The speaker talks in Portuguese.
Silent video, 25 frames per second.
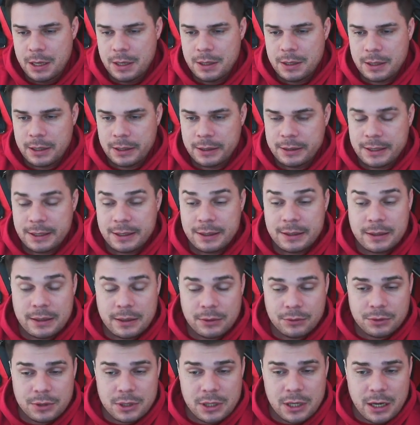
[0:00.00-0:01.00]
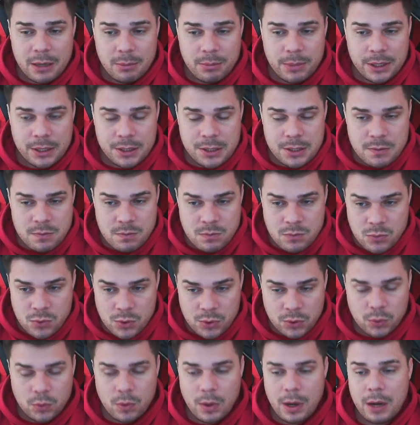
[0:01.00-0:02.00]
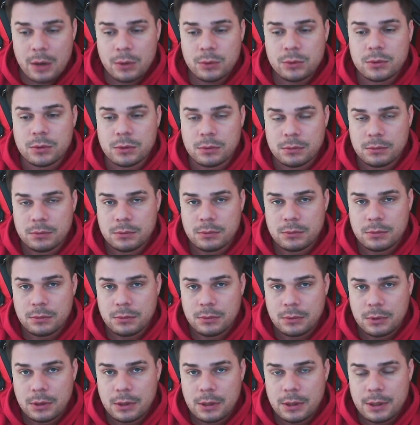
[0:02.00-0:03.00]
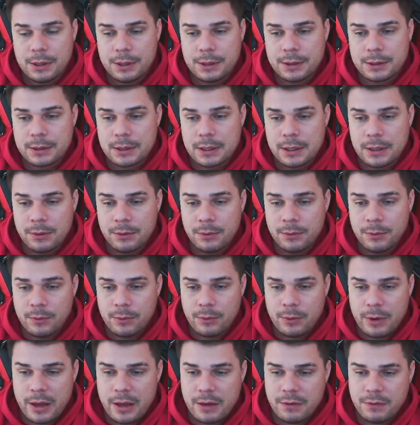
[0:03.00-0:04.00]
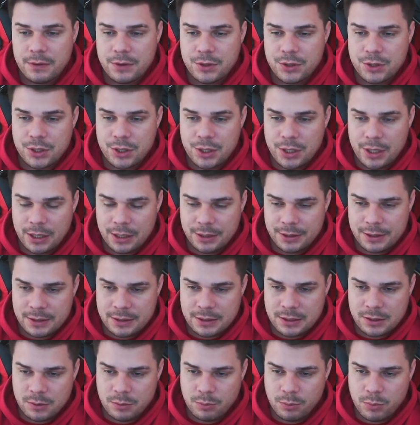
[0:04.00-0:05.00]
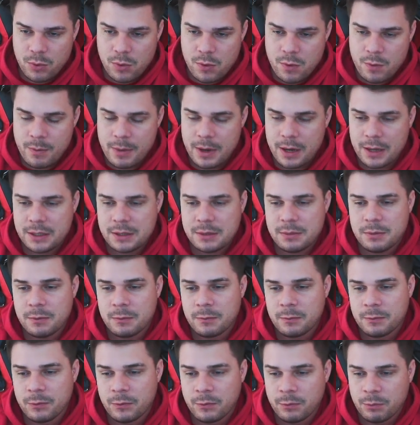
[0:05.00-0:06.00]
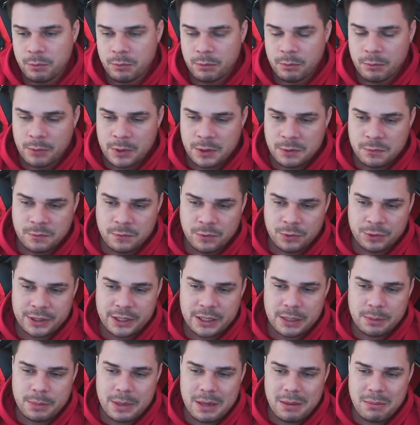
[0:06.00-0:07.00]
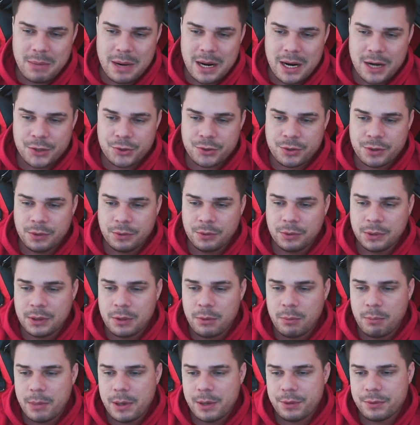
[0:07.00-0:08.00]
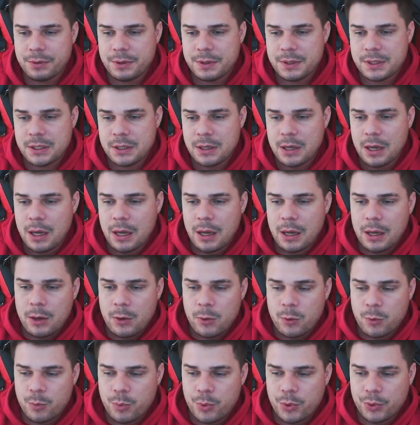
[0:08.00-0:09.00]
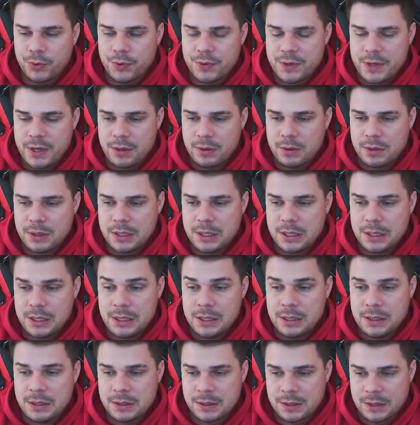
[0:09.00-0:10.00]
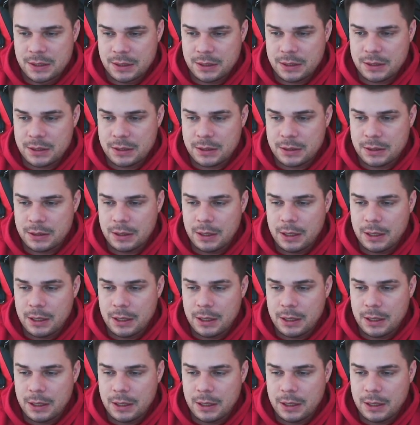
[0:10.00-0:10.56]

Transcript: Ele tem que ter um drinkability muito alto. Então, a FG ela tem que ser um pouco mais, mais voltada para baixo, não tão perto desse 1.015 aqui.